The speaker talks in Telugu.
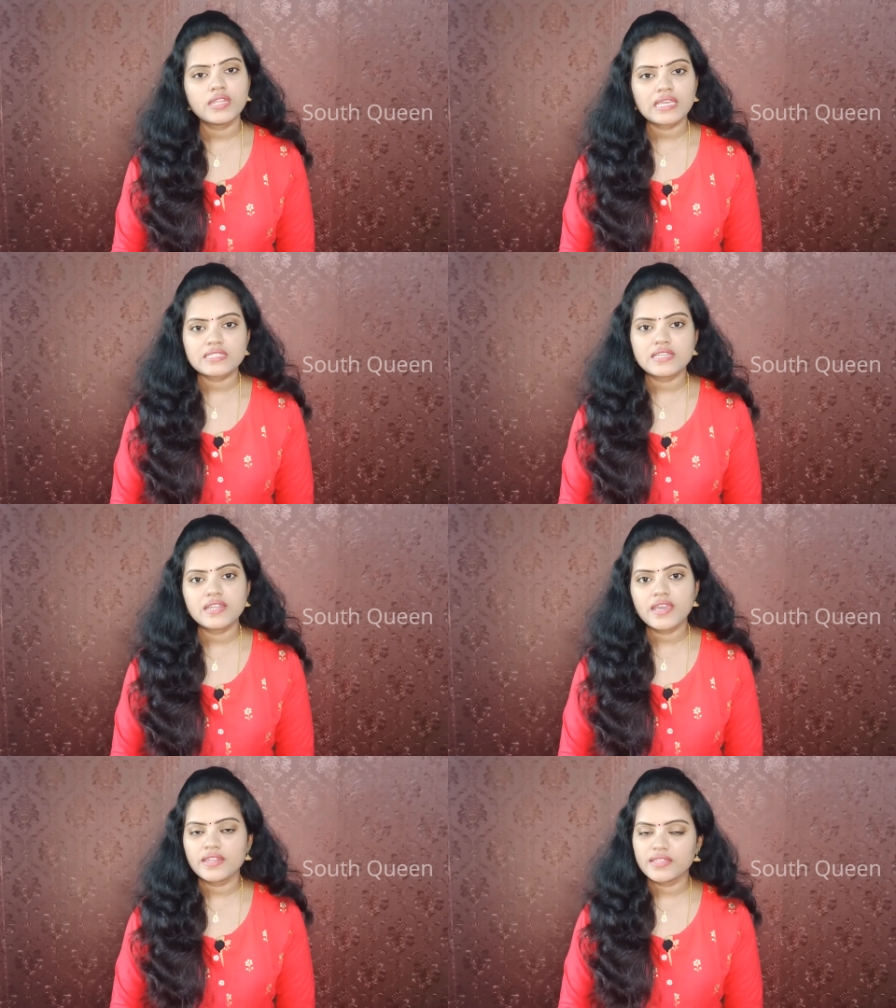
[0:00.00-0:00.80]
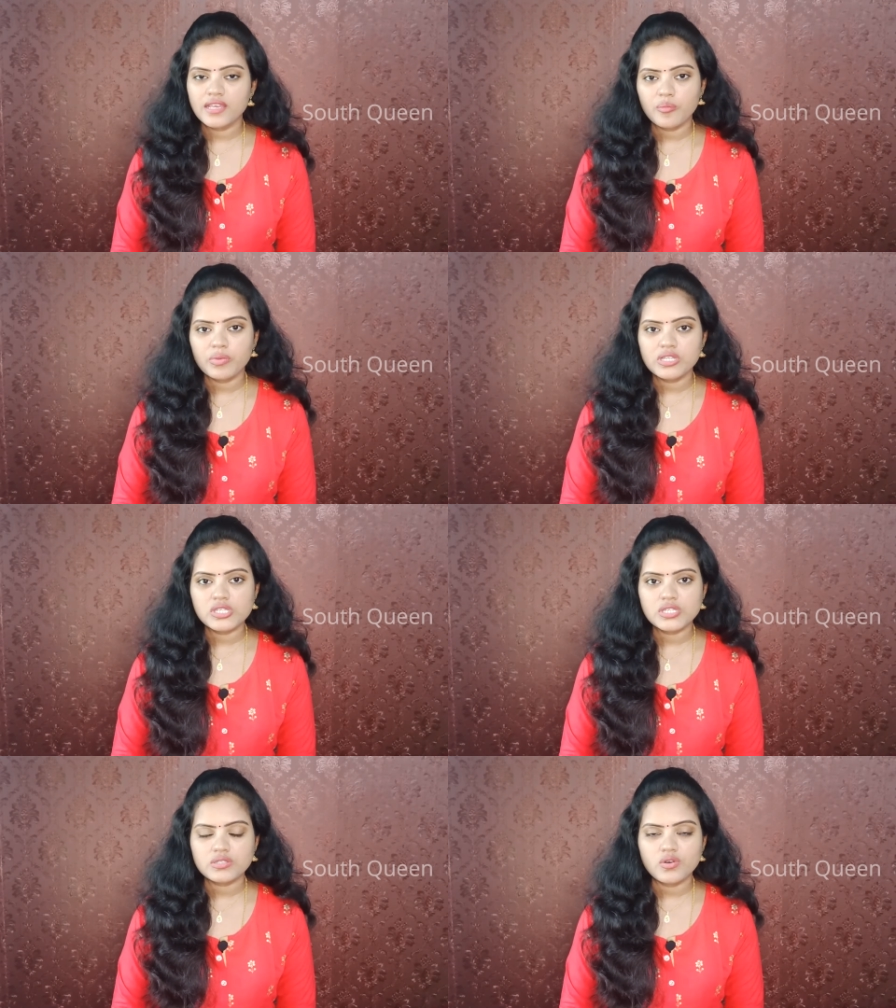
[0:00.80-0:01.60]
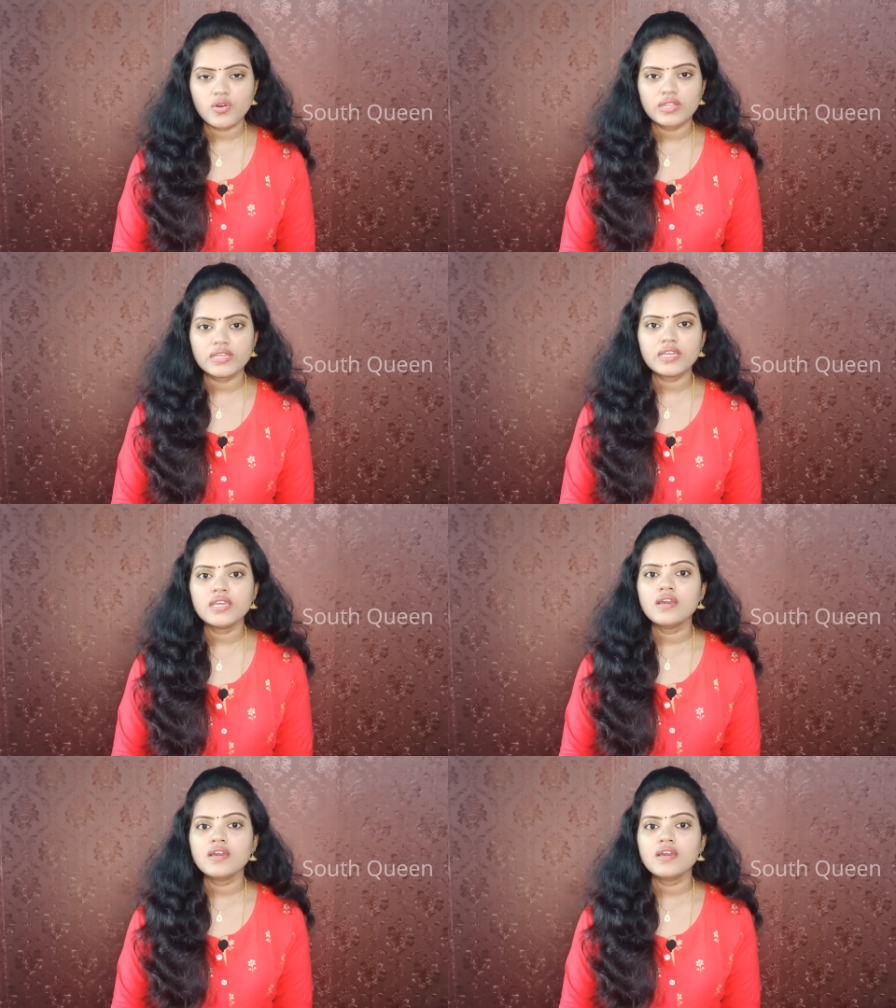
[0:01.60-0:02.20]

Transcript: నెక్స్ట్ డే అనేది అప్లై చేసుకోవాలి